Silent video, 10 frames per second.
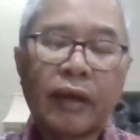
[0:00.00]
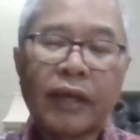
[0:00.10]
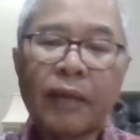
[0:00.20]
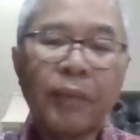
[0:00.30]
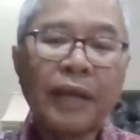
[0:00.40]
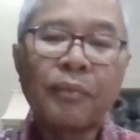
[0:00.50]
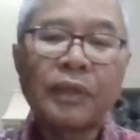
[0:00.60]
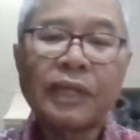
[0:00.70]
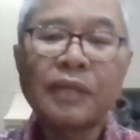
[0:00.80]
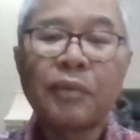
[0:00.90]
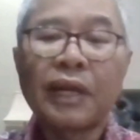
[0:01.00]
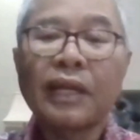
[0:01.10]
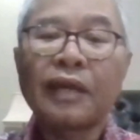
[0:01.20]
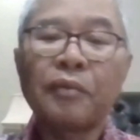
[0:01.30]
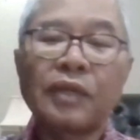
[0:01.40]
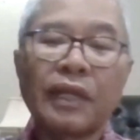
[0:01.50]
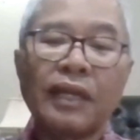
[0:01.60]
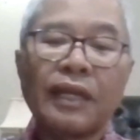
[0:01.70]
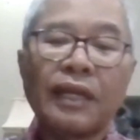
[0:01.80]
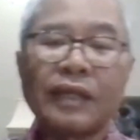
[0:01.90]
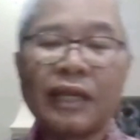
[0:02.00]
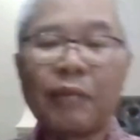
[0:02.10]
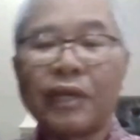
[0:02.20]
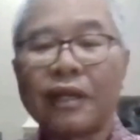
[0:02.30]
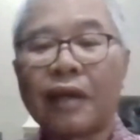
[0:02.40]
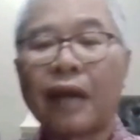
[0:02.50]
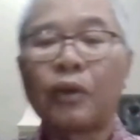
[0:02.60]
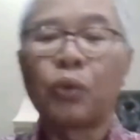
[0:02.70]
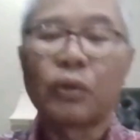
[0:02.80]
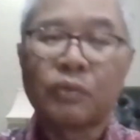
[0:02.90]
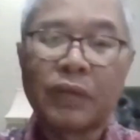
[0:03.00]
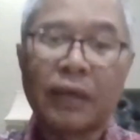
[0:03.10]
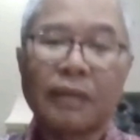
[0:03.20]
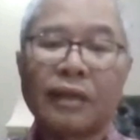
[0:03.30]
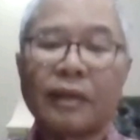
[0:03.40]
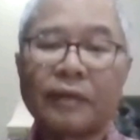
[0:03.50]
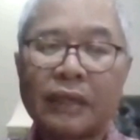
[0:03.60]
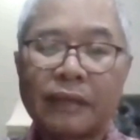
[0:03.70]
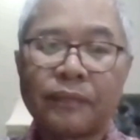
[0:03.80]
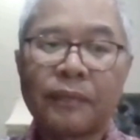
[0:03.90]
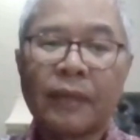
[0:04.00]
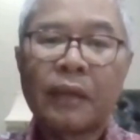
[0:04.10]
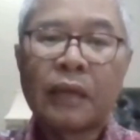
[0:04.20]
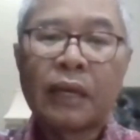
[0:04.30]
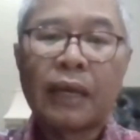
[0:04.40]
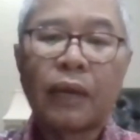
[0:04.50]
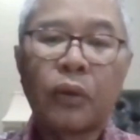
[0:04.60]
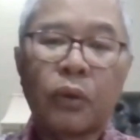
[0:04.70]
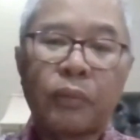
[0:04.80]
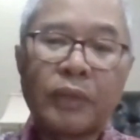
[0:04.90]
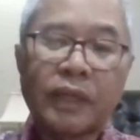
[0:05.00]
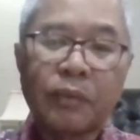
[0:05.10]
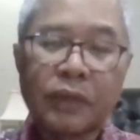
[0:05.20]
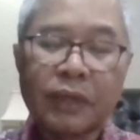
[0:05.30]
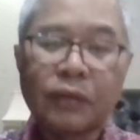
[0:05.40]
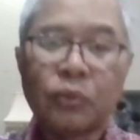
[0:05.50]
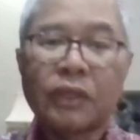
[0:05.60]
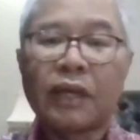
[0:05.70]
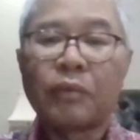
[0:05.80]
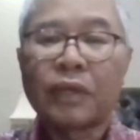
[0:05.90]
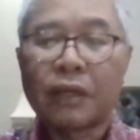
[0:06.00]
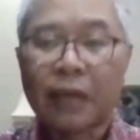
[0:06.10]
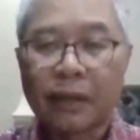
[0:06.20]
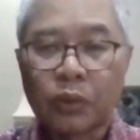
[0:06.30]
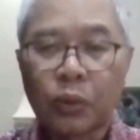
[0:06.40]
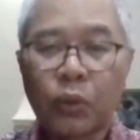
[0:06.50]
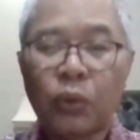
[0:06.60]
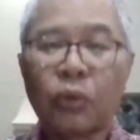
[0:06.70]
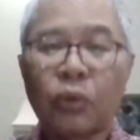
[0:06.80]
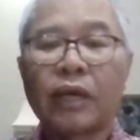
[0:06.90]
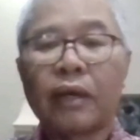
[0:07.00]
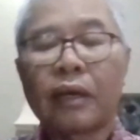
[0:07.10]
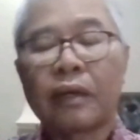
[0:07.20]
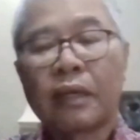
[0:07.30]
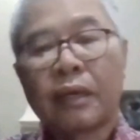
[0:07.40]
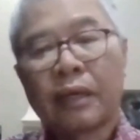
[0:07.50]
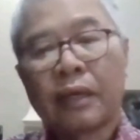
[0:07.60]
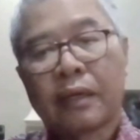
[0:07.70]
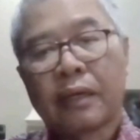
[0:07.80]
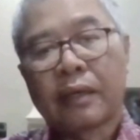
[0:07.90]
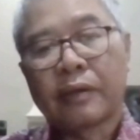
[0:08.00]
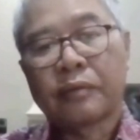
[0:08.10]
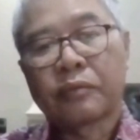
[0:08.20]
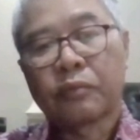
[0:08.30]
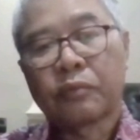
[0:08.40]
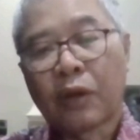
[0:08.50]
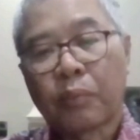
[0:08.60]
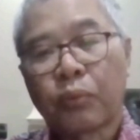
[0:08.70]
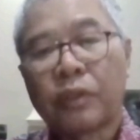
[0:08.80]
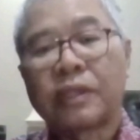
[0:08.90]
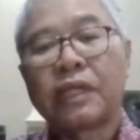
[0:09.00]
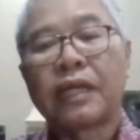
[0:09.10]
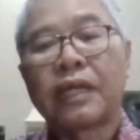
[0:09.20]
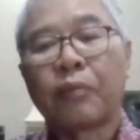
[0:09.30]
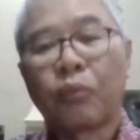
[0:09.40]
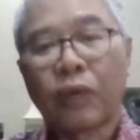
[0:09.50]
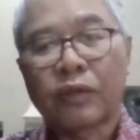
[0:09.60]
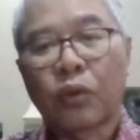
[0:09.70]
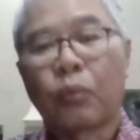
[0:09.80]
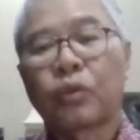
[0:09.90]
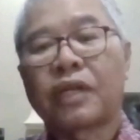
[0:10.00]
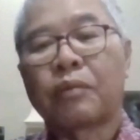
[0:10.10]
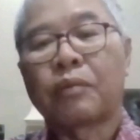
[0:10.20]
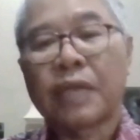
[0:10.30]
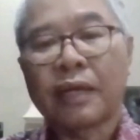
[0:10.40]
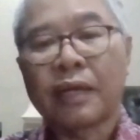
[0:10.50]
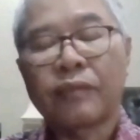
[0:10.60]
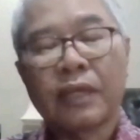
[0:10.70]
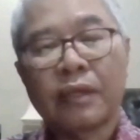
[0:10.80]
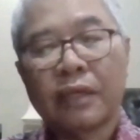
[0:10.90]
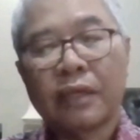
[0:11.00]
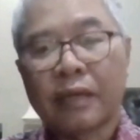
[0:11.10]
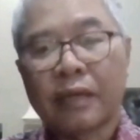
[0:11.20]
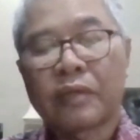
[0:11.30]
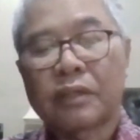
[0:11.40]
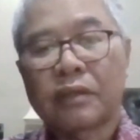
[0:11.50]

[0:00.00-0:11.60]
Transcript: yang paling penting sebenarnya kan menteri ini kan tidak bikin gaduh sebenarnya. Ya. Kalau menteri-menteri itu tidak bikin gaduh, ya Ah, walaupun tidak membuat terobosan besar, ya